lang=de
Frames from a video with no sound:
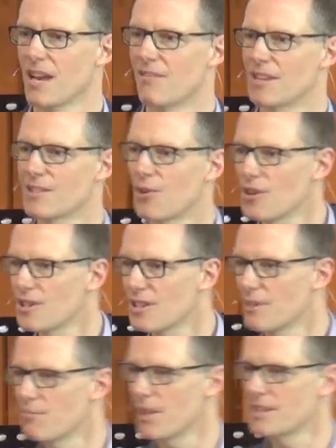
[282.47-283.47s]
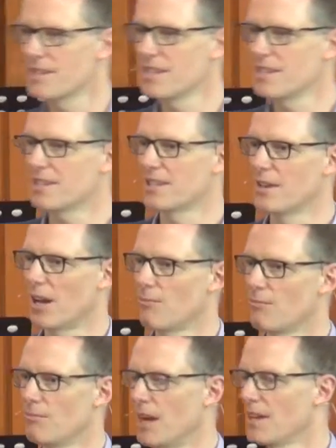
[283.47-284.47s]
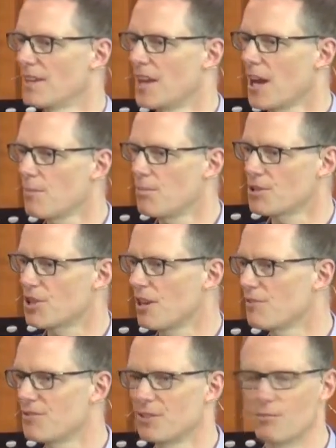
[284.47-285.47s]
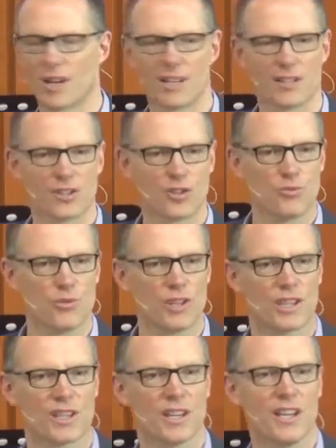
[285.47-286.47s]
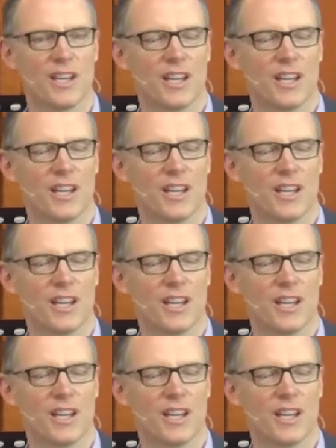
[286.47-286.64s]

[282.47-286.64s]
was könnte denn passieren in meiner Nachbarschaft, in meiner Schule,